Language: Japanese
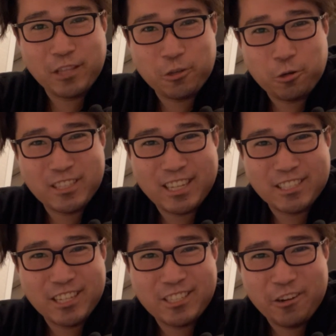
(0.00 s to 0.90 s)
んなところで撮
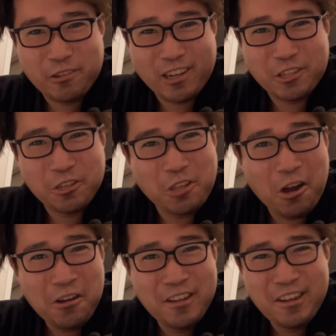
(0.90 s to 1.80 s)
影しているのかという
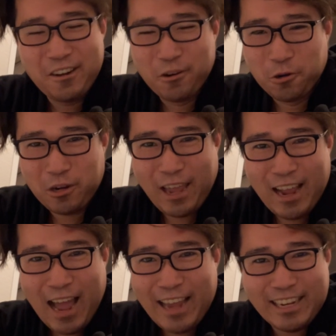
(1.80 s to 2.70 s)
と、保護
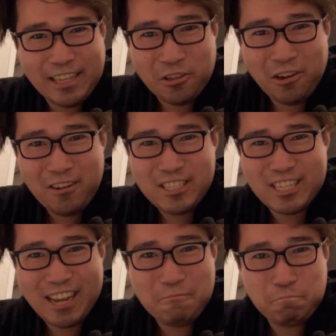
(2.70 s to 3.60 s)
犬アイリーンの
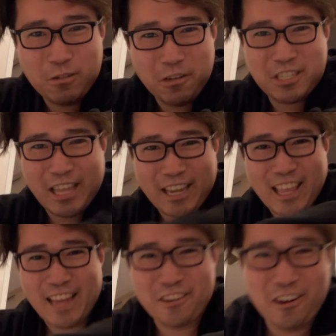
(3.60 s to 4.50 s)
シャンプーをしていき
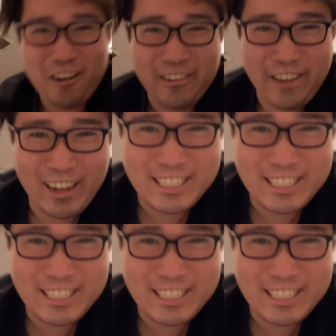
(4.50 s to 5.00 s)
たいと思いま